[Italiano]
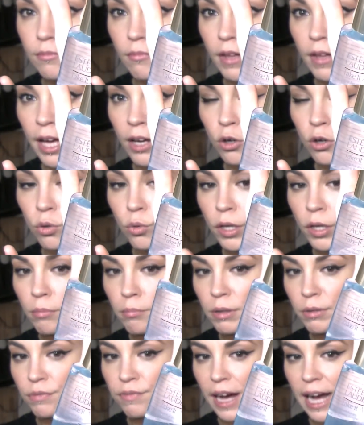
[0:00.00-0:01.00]
ecco qui,
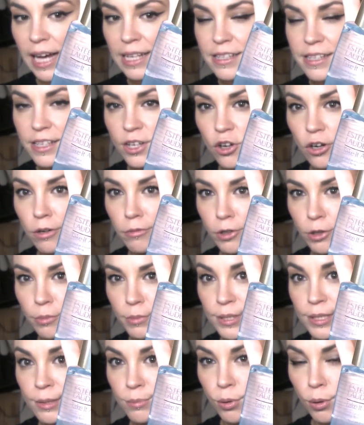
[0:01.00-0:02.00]
bifasico,
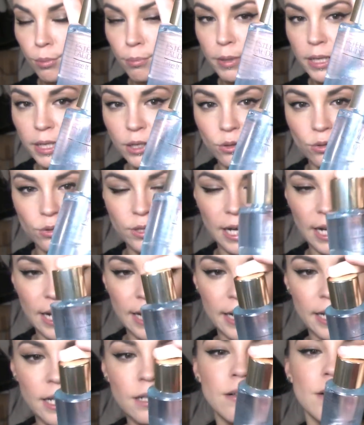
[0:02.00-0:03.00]
come si può ben
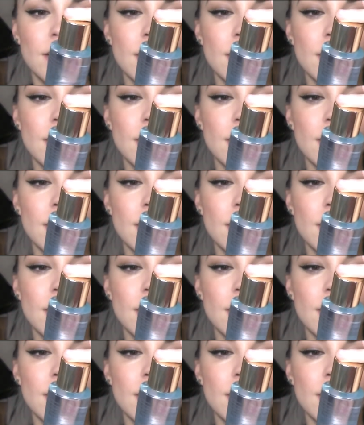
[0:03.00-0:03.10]
notare,